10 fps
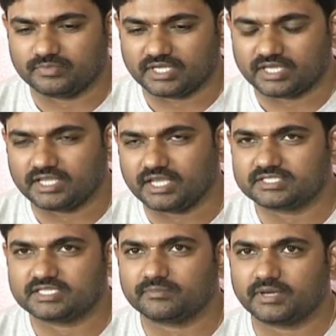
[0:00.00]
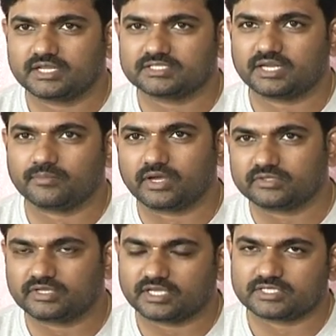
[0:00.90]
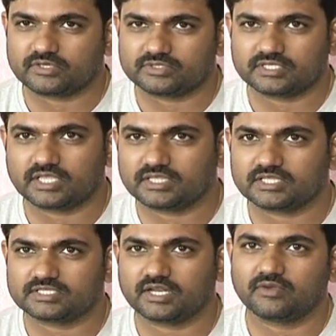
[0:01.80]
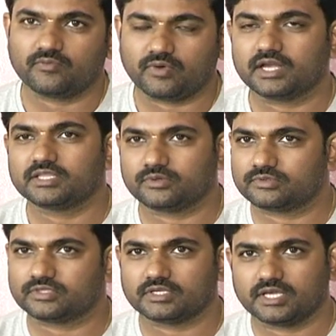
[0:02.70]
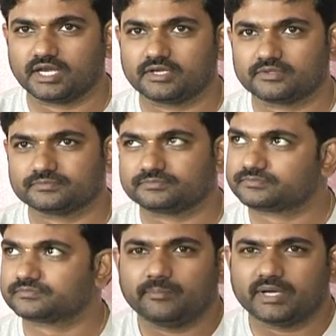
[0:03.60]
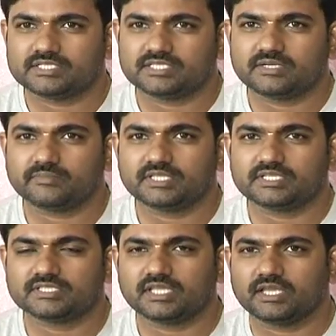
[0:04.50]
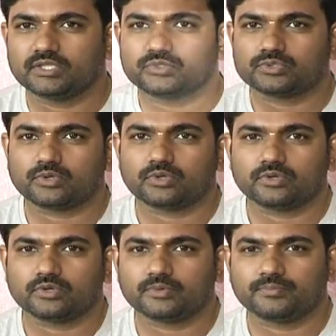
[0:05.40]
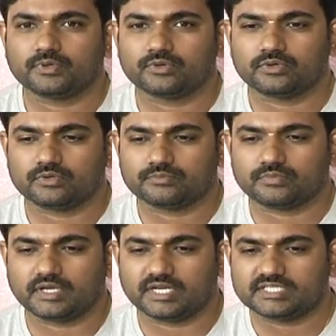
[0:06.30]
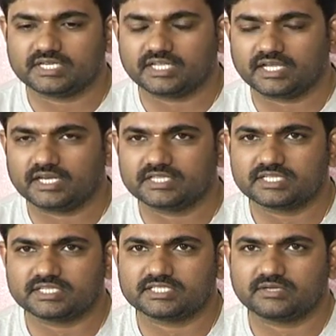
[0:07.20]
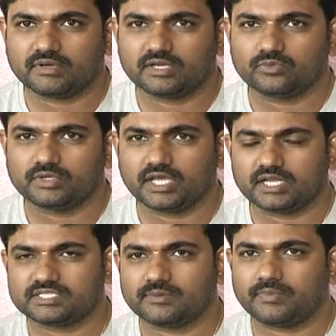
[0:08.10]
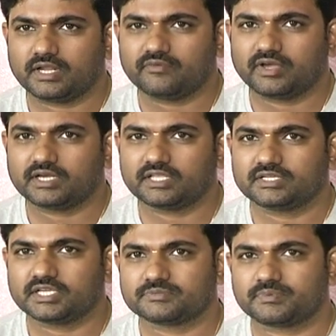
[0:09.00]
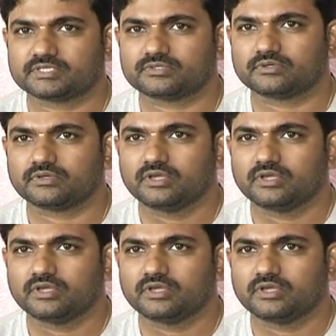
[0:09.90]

ఇంకా ఏ సినిమా అయినా సరే మారుతి ట్యాక్సీలో వచ్చేదంతా సరే వాళ్ళదే అవుతుంది క్రెడిట్ మంచి సినిమా తీస్తే ఎందుకు చూడరు ఇప్పుడు రీసెంట్గా రిలీజ్ అయిన సినిమాలు ఉయ్యాల జంపాల వెంకటాద్రి ఎక్స్ప్రెస్